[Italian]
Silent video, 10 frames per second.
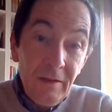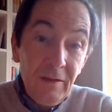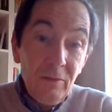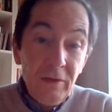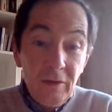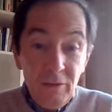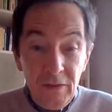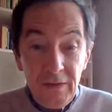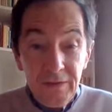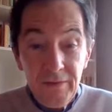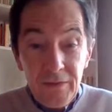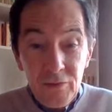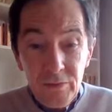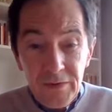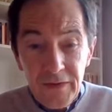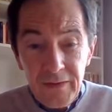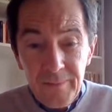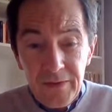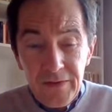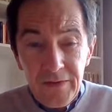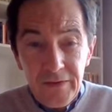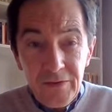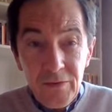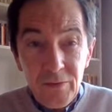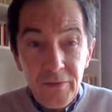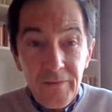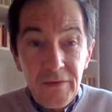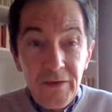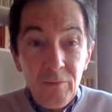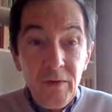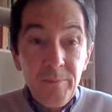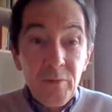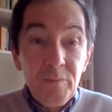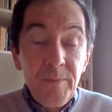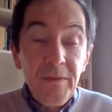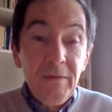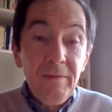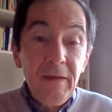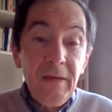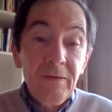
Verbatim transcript: Credo che attraverso questa rappresentazione vi sia una prospettiva